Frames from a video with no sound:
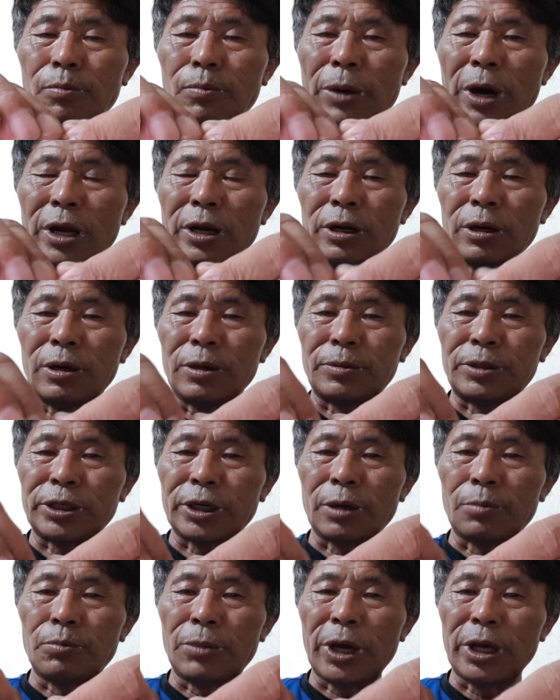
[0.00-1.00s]
바늘
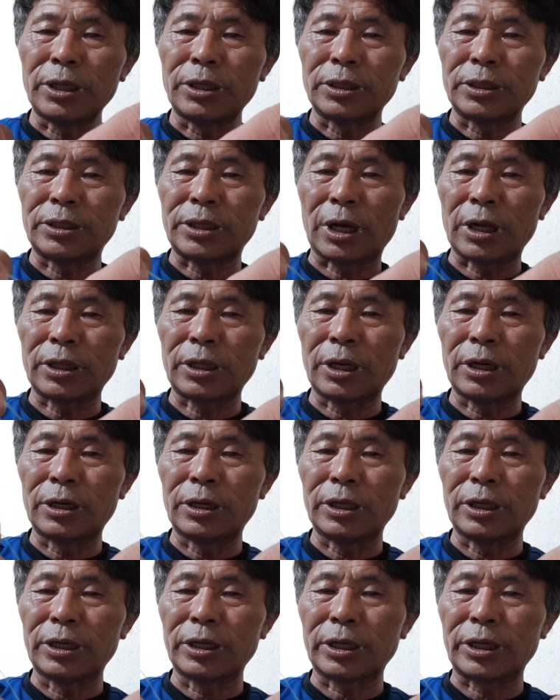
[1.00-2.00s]
지금 맺은
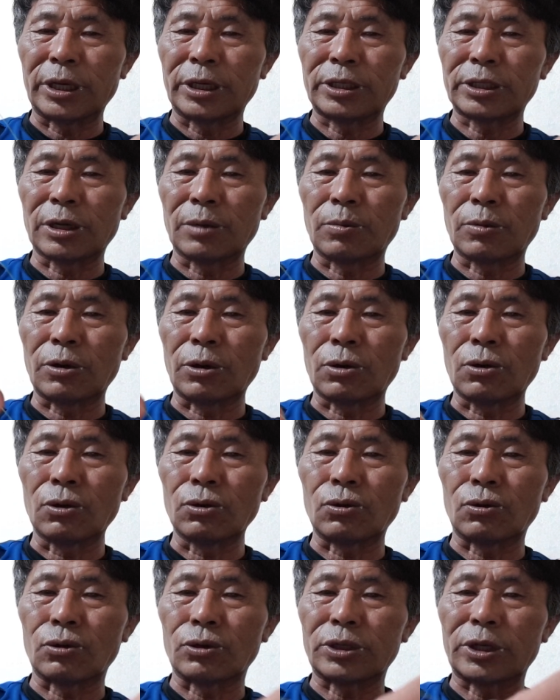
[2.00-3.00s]
상태를 이렇게 지금 끌고
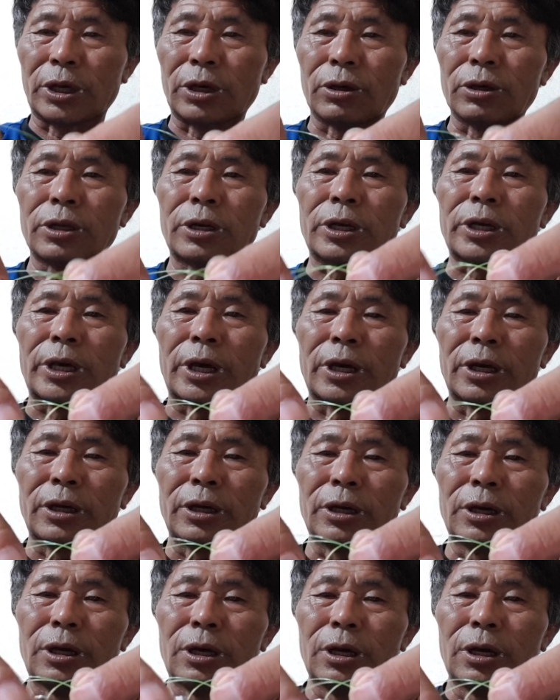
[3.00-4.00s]
들어오세요. 이렇게
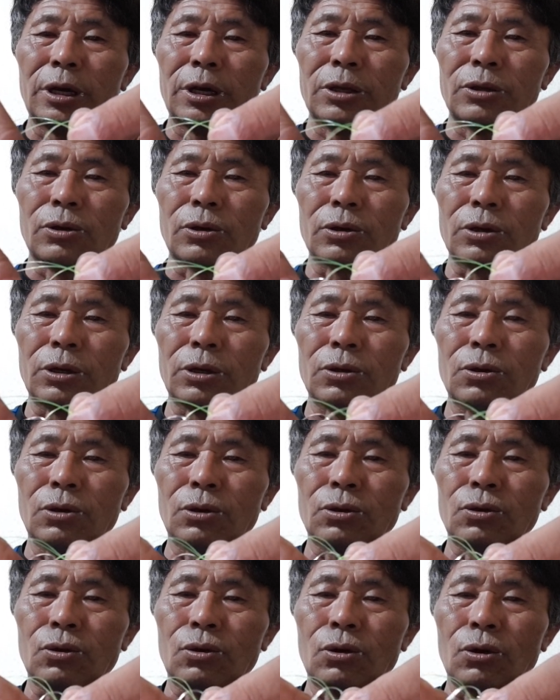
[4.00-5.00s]

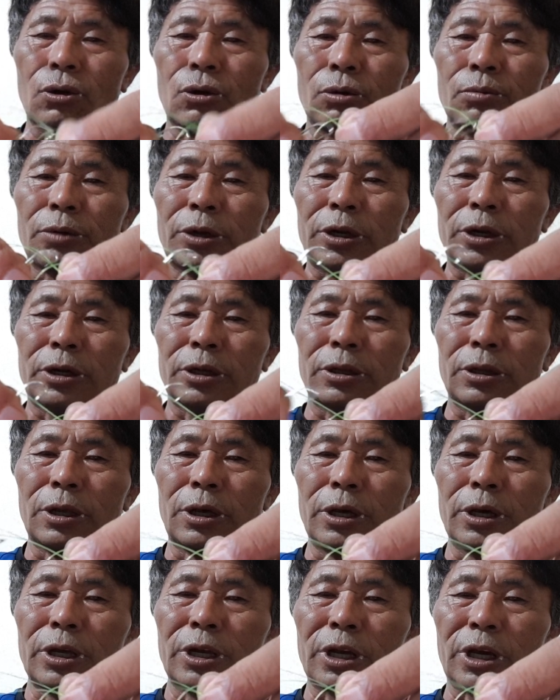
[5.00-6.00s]
끌고 들어오면은
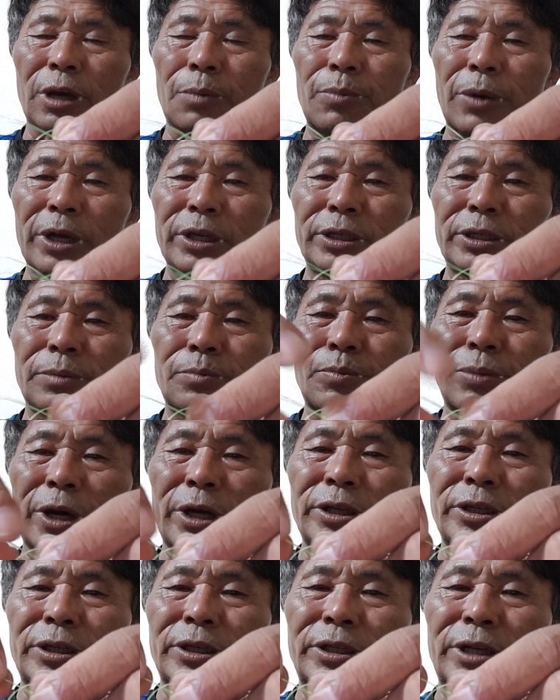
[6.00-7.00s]
이렇게 빠지,
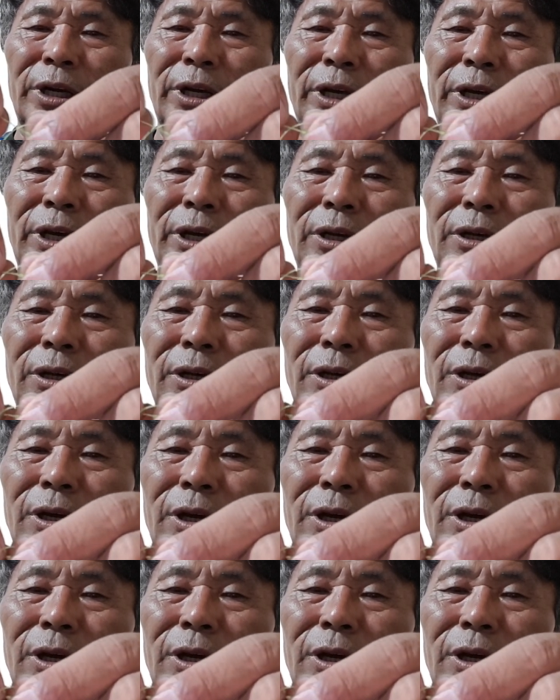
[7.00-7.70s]
빠지잖아요.